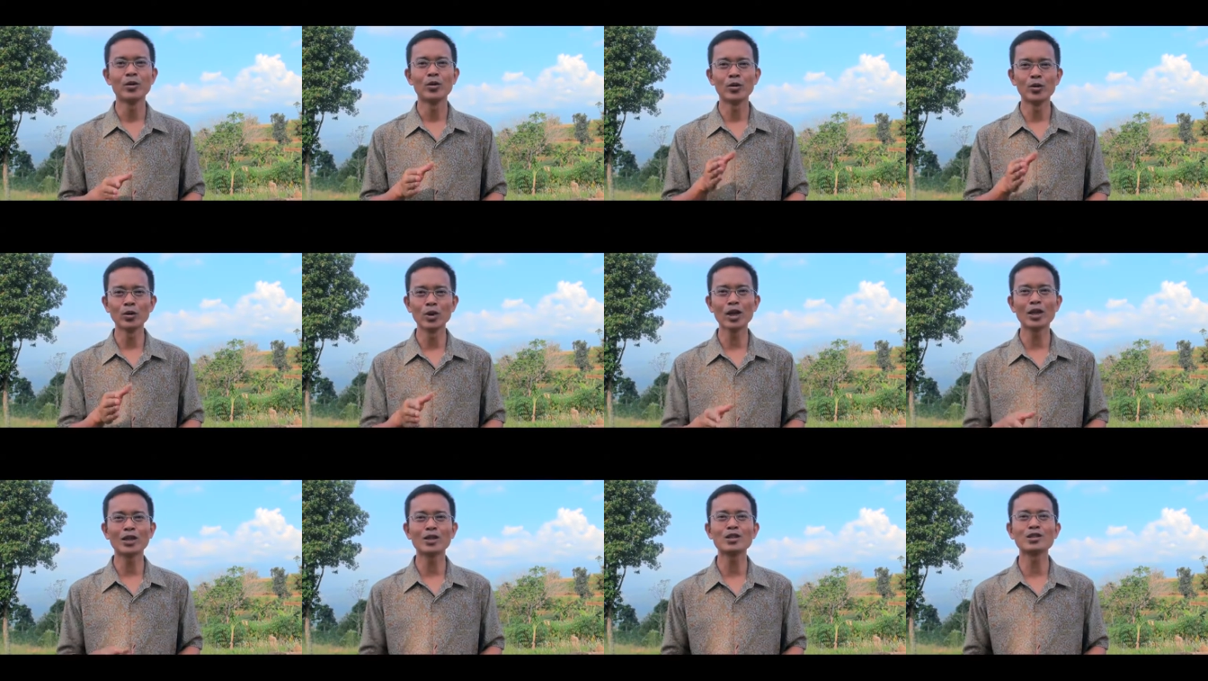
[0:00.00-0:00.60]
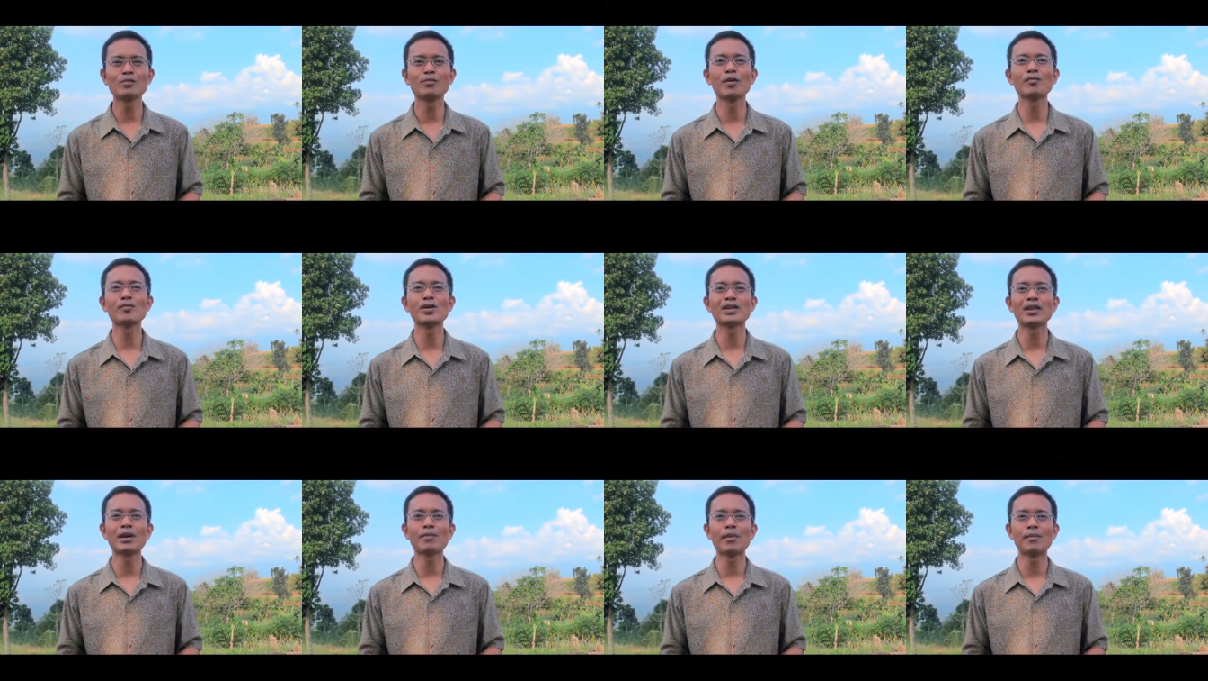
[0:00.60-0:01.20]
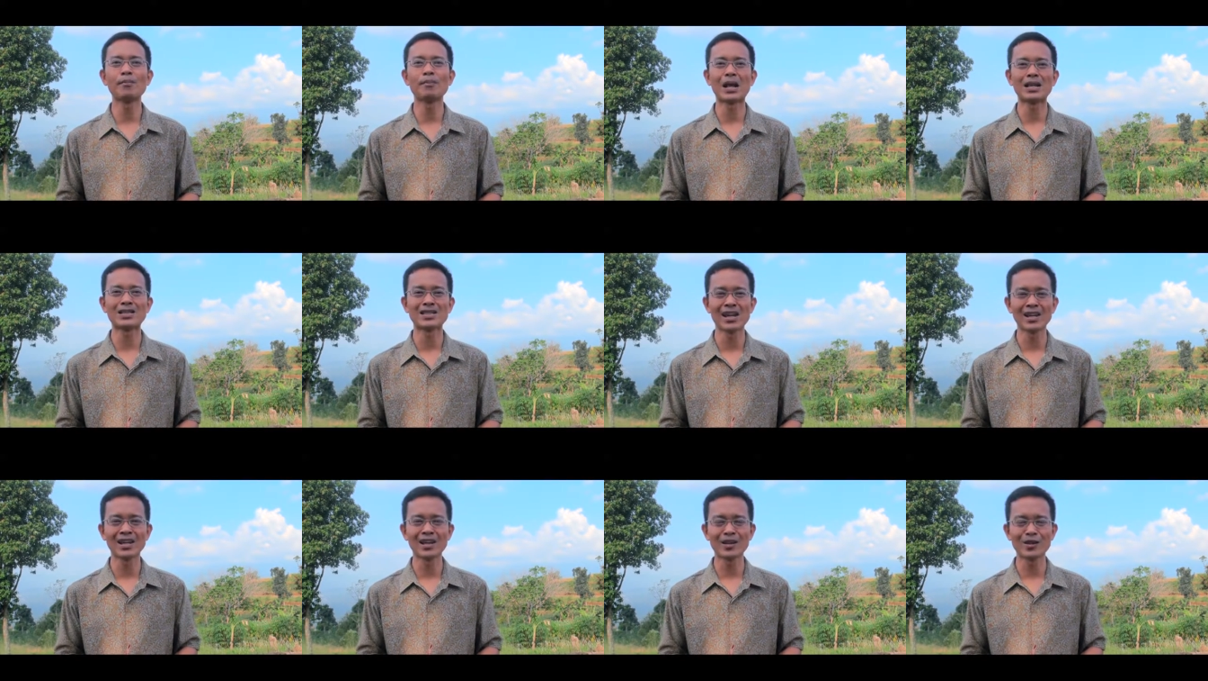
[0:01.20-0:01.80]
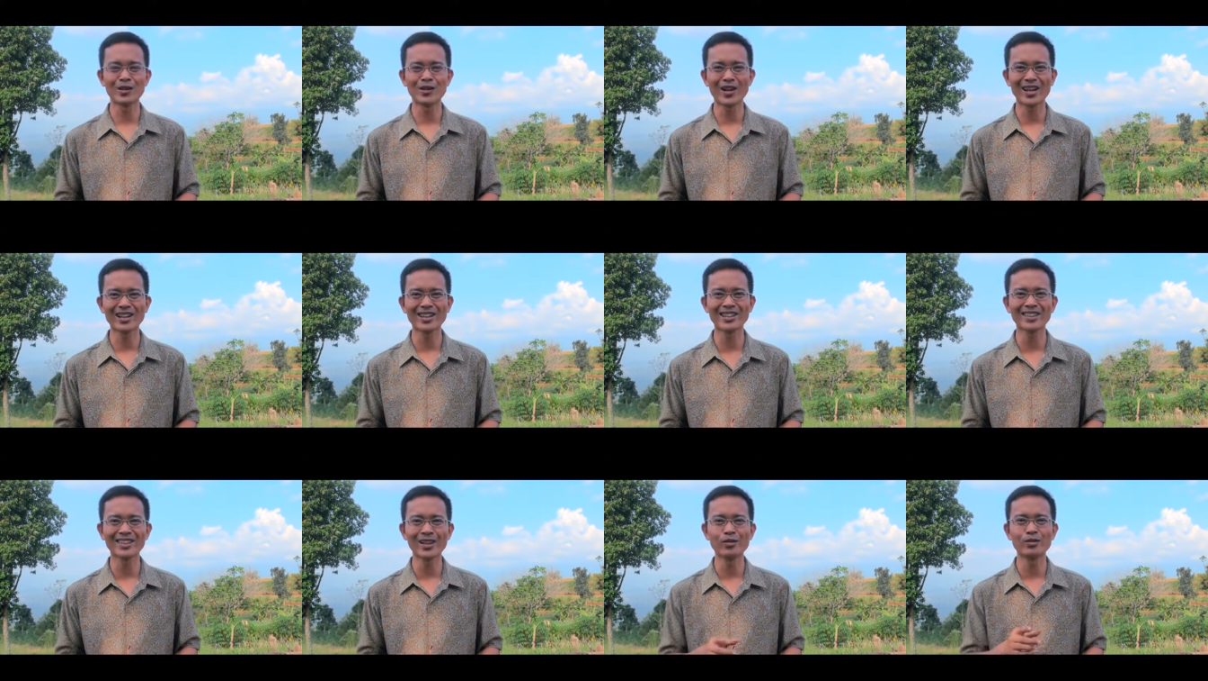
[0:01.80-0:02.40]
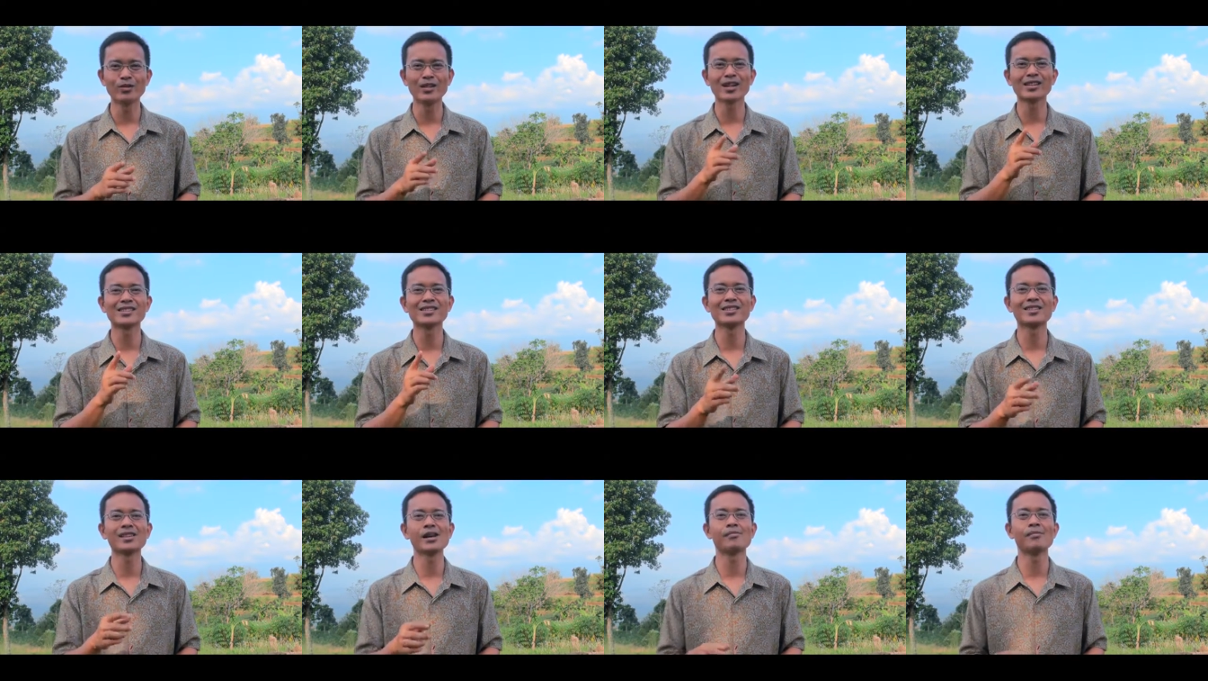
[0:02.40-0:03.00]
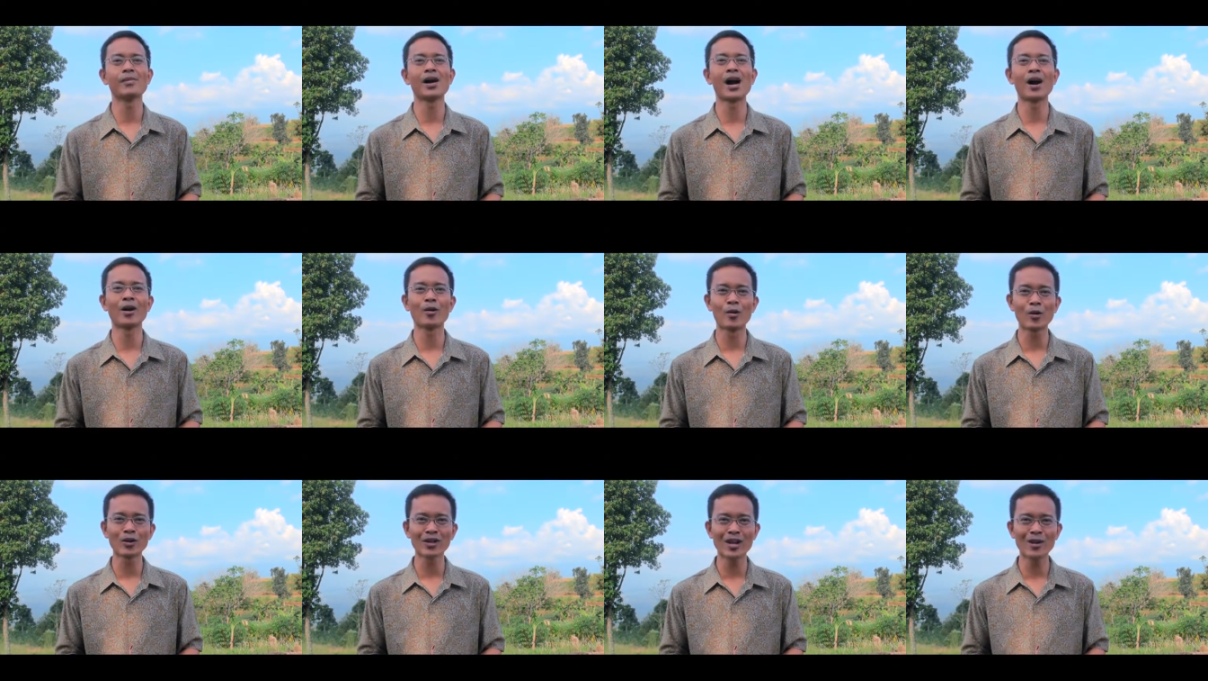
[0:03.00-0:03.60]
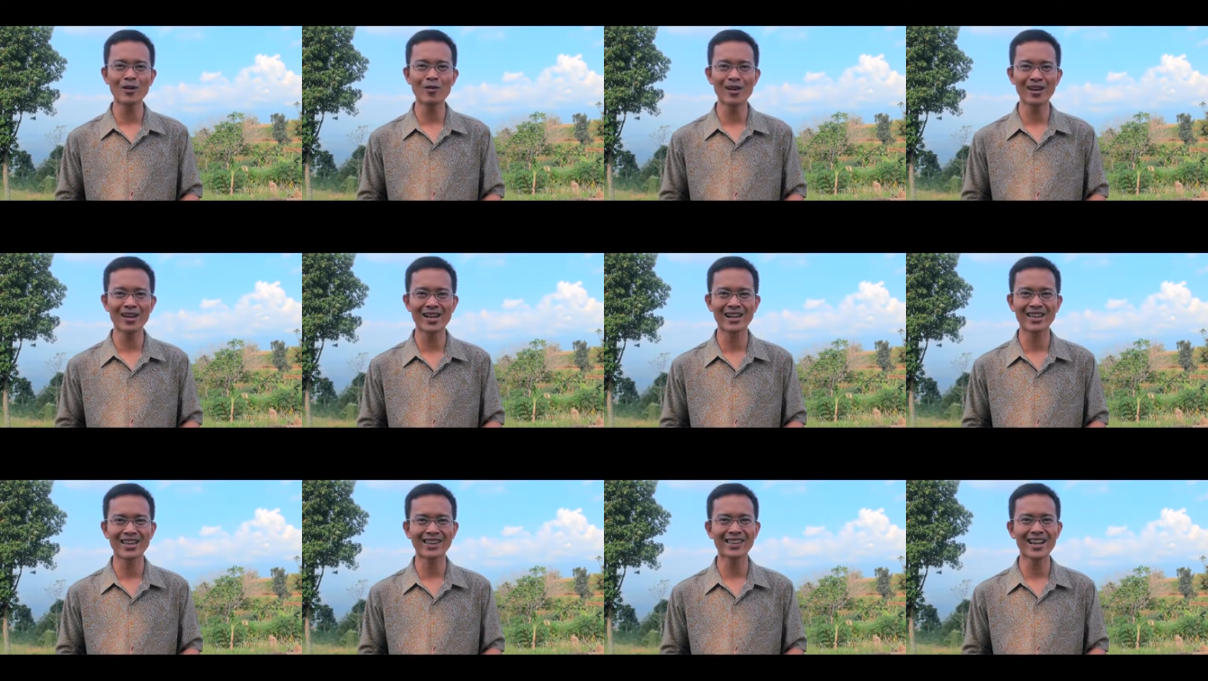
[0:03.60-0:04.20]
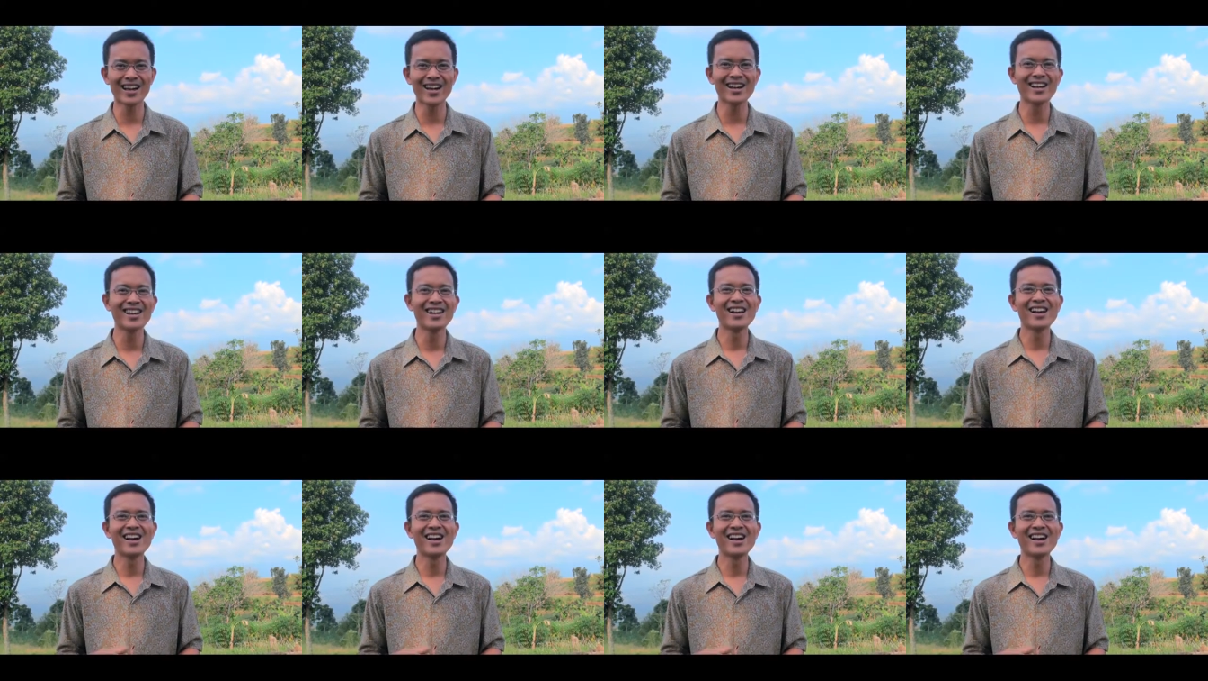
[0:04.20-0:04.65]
Untuk itu sebelum kita mempelajari renungan kita undang setiap anggota keluarga kita